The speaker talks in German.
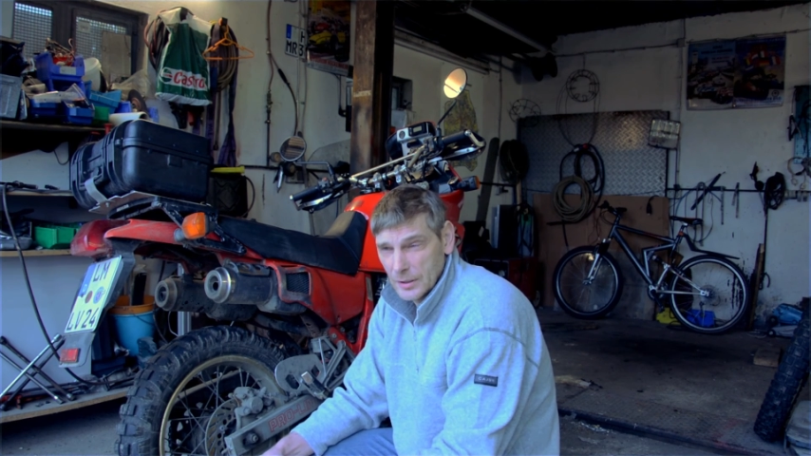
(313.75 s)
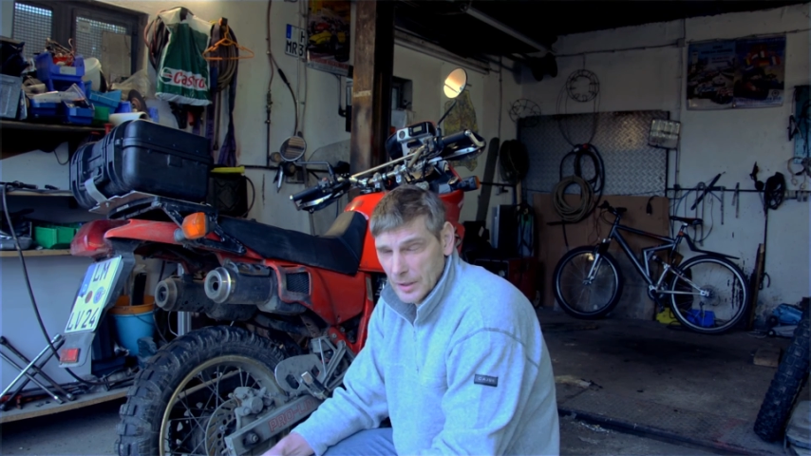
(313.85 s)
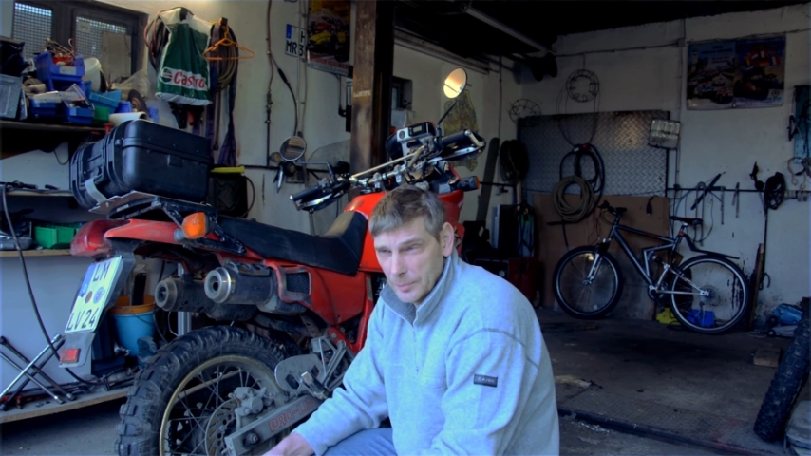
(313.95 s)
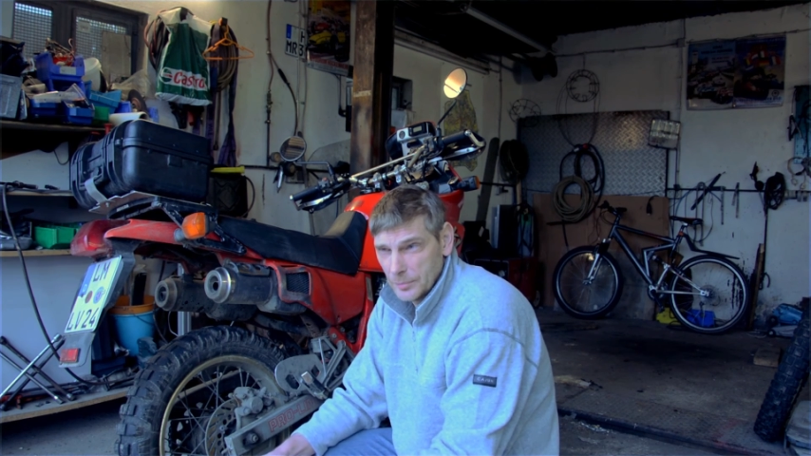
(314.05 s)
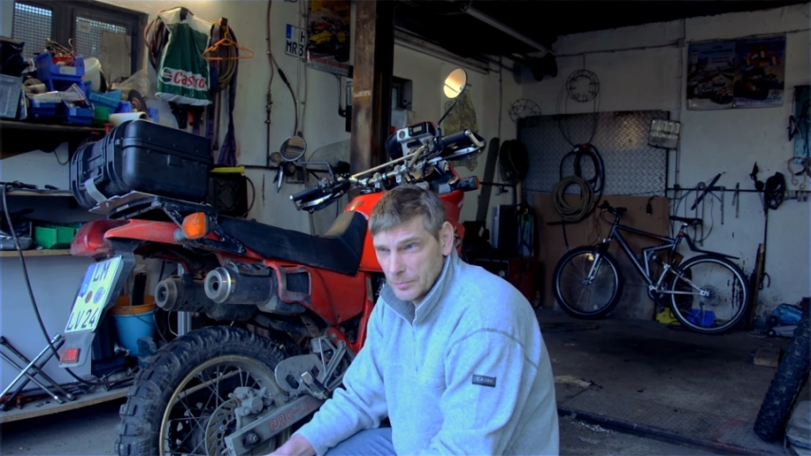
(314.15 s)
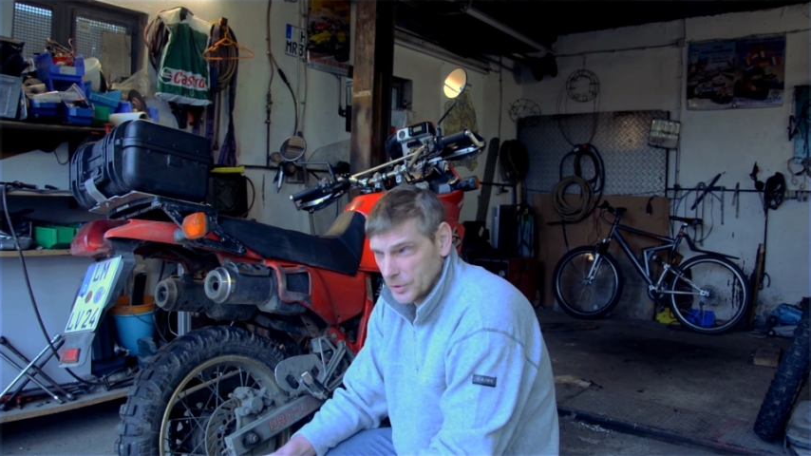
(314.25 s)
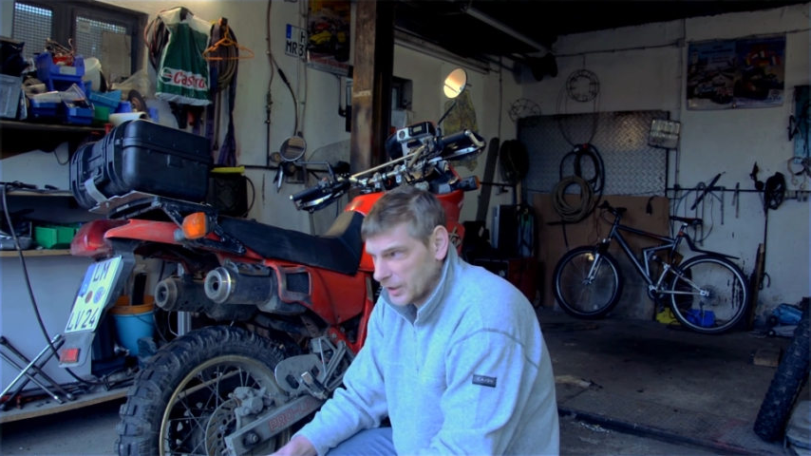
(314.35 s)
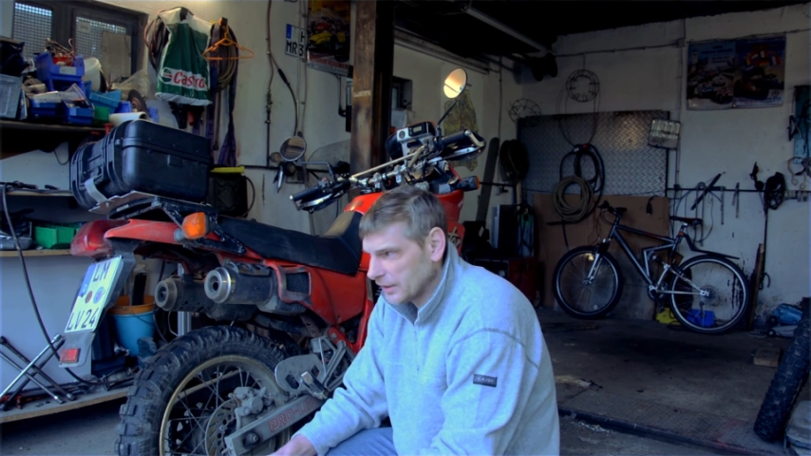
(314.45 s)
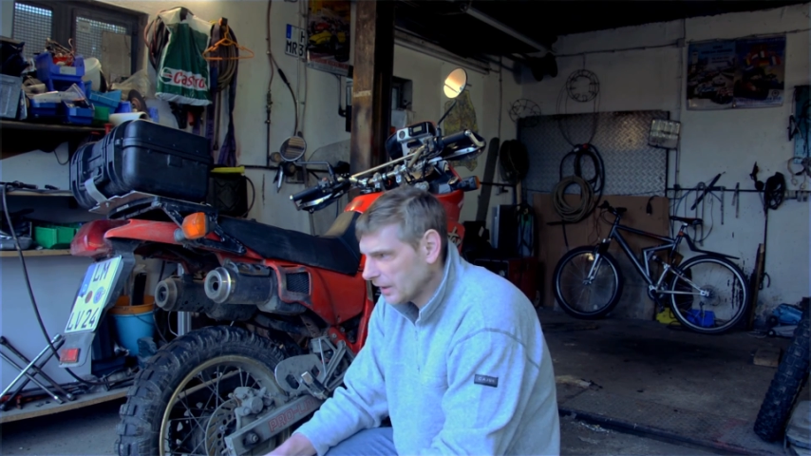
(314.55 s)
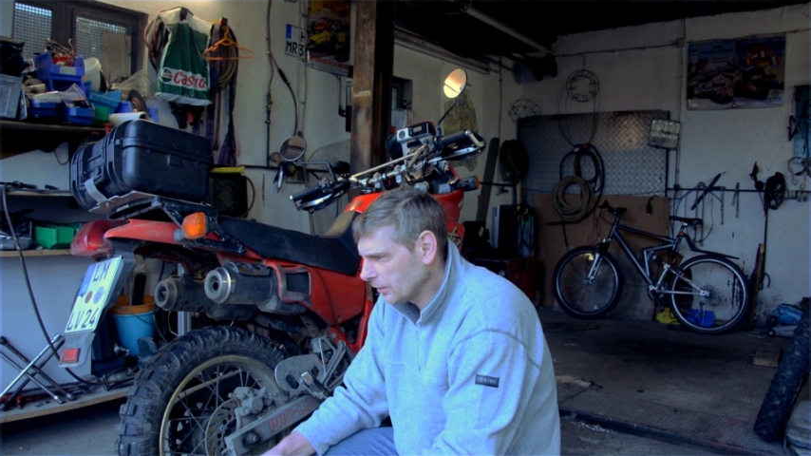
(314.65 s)
dem
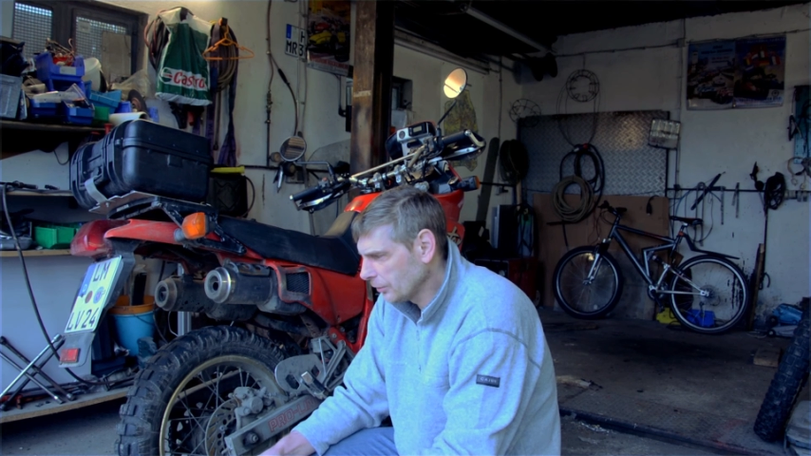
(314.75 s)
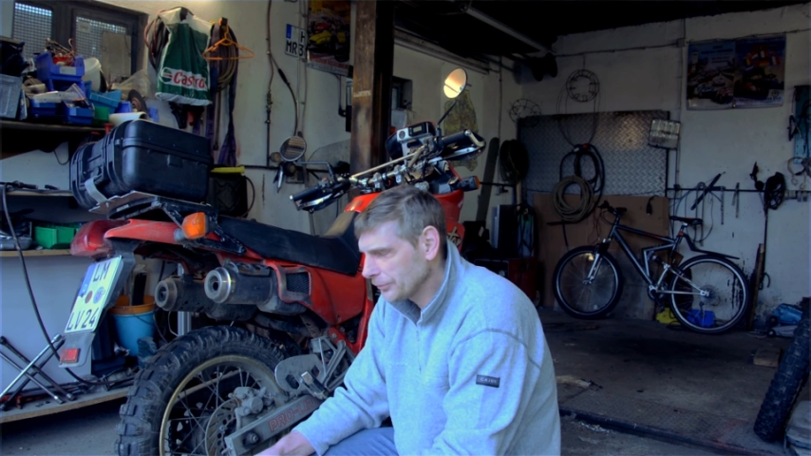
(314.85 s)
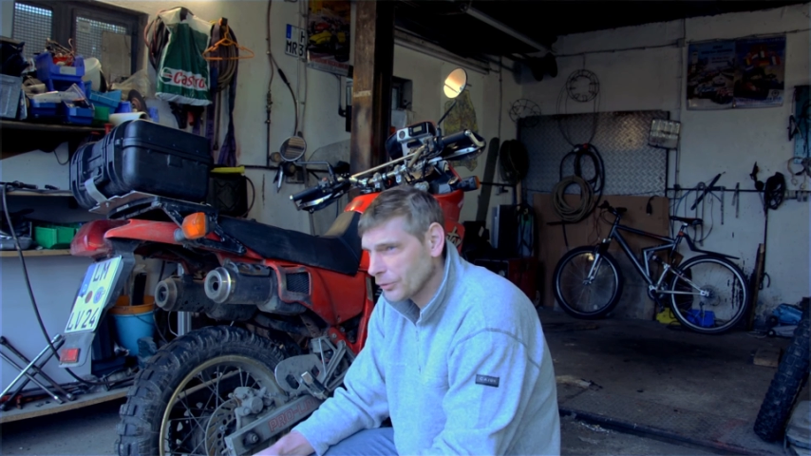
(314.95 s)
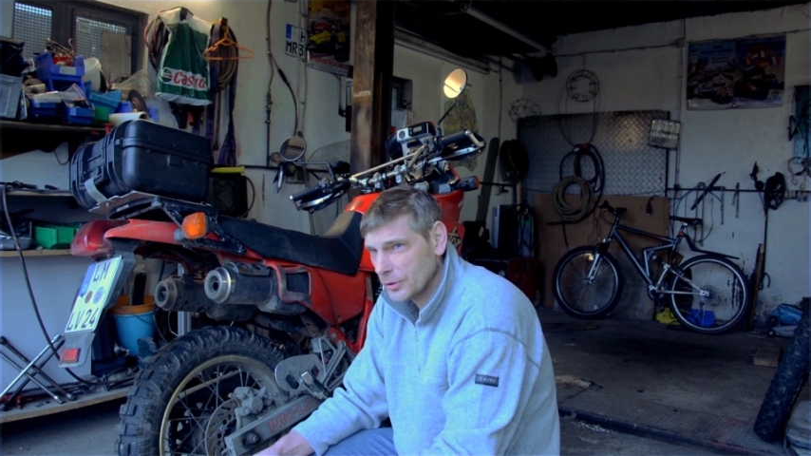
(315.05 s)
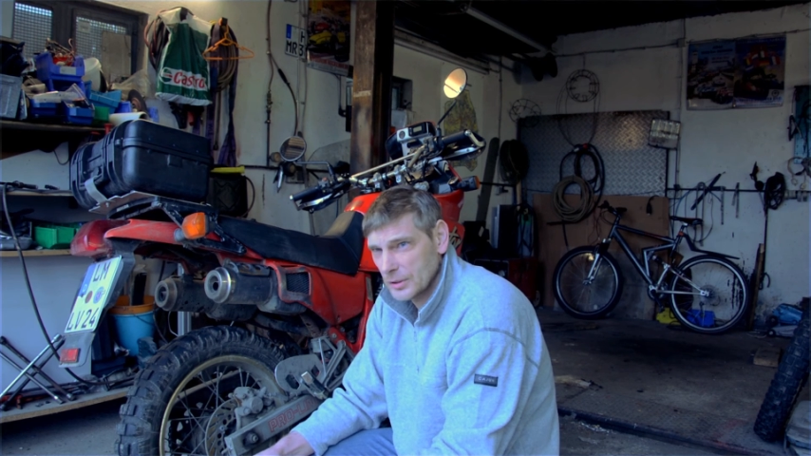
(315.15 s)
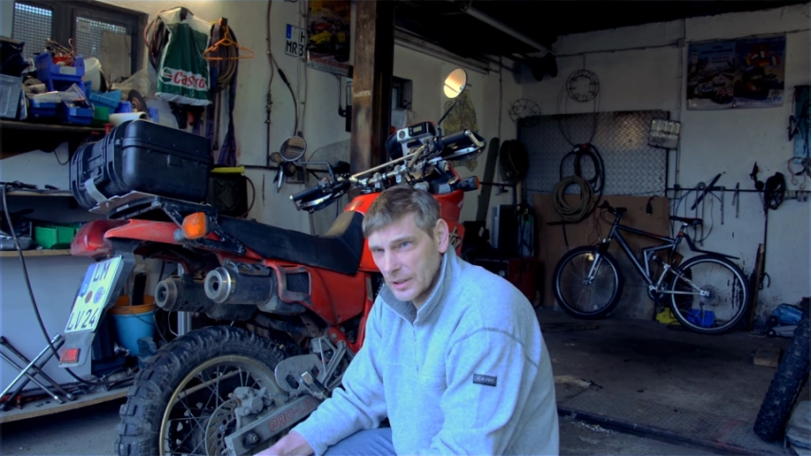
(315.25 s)
Standardluftdruck,